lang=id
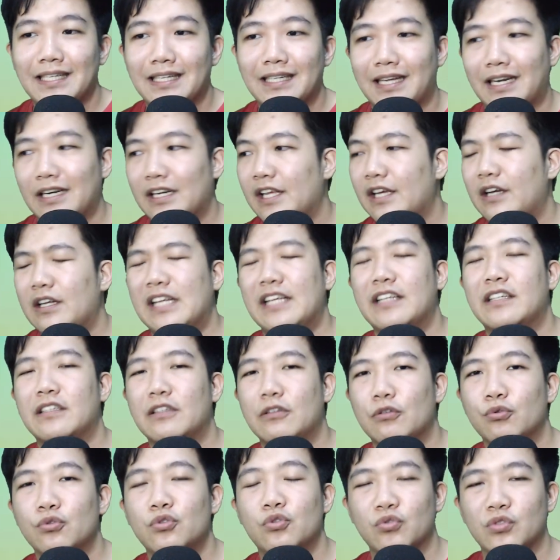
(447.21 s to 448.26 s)
karena ya kalian
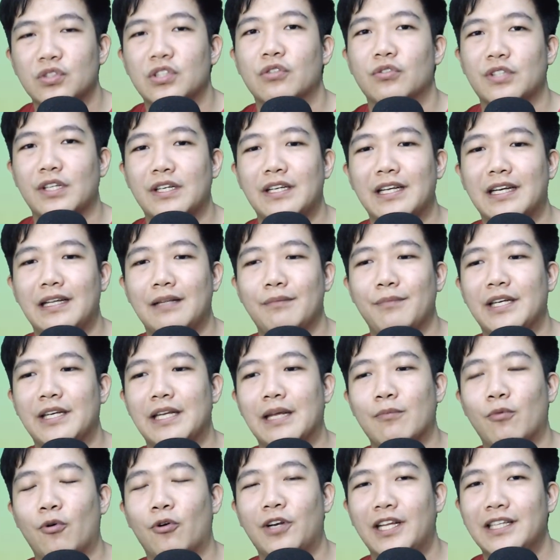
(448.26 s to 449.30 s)
lucu sih usahanya kalian main
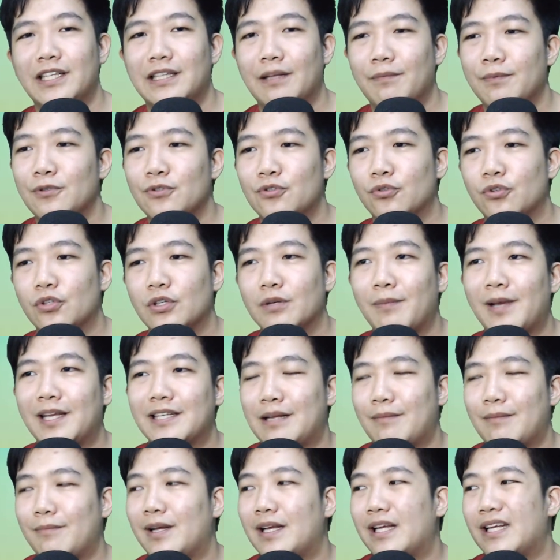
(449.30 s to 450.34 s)
game online tapi ujung-ujungnya main
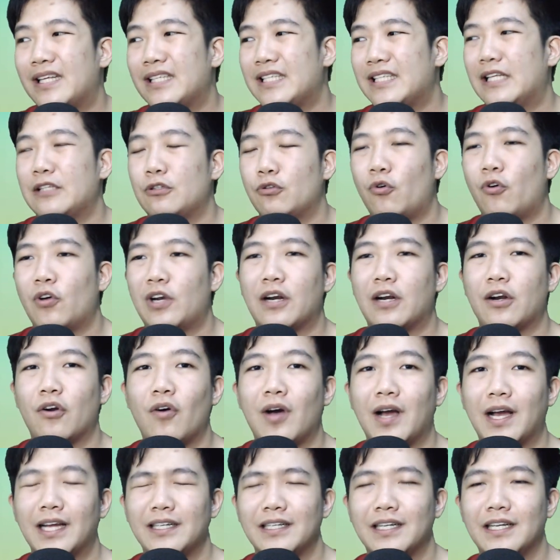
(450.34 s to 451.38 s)
sama satu orang
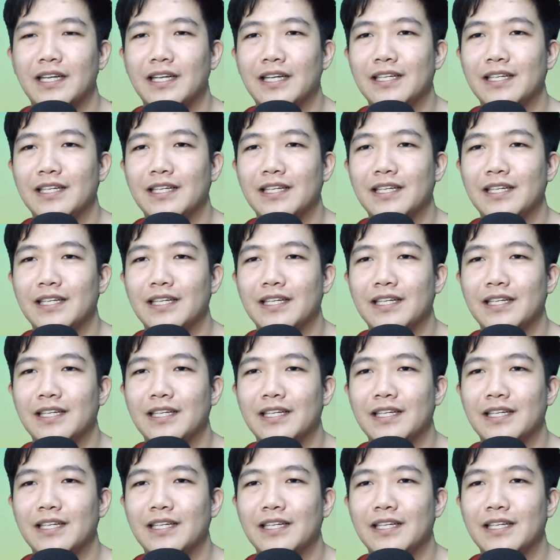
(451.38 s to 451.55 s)
doang kan